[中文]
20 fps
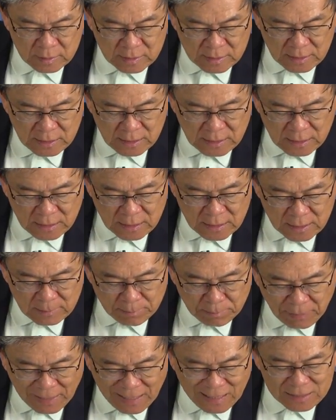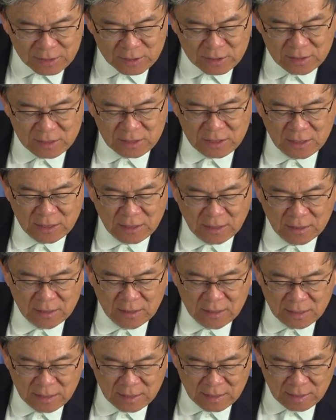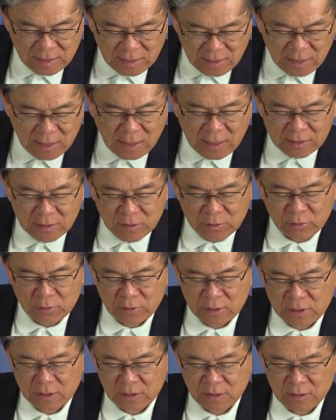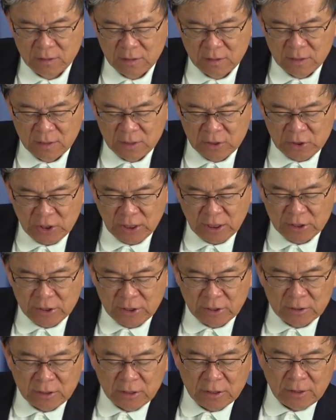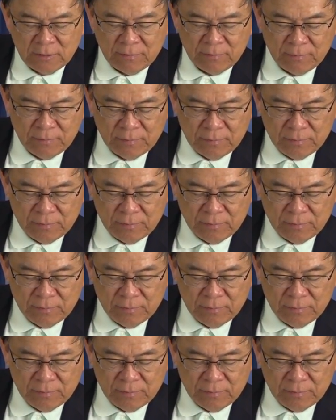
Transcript: 第8世纪的一个的作者写成的呢？